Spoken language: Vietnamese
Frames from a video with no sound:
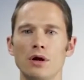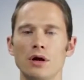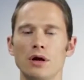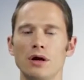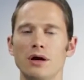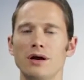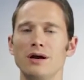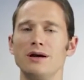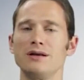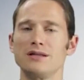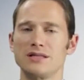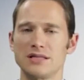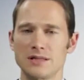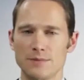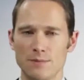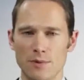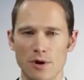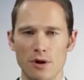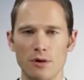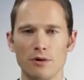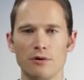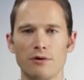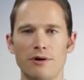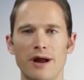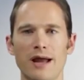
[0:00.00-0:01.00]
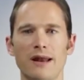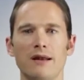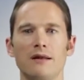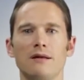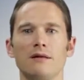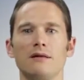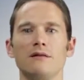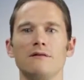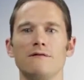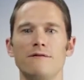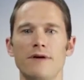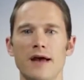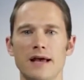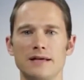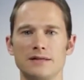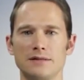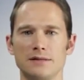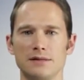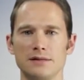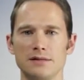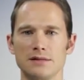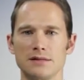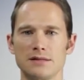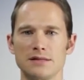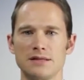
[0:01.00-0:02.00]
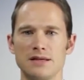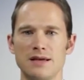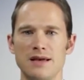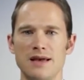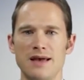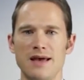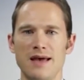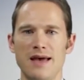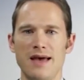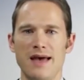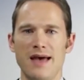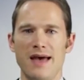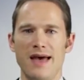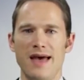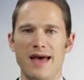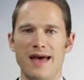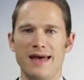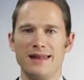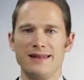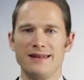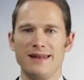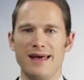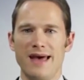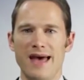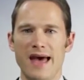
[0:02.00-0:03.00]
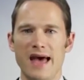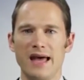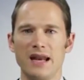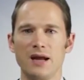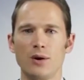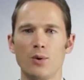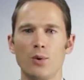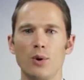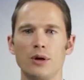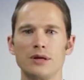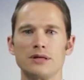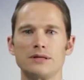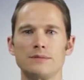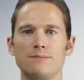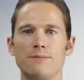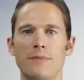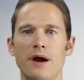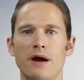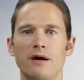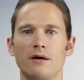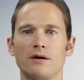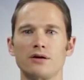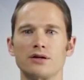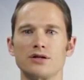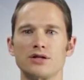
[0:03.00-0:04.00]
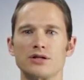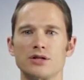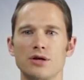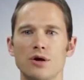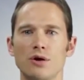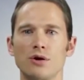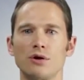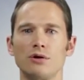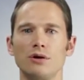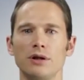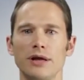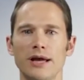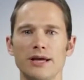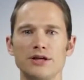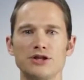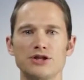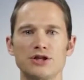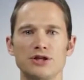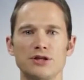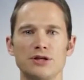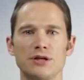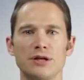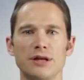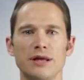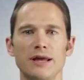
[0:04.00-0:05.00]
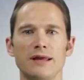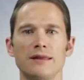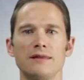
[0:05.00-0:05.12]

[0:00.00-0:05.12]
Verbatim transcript: trong các mạch máu nhỏ của võng mạc. Quá trình vi tuần hoàn diễn ra ổn định trong võng mạc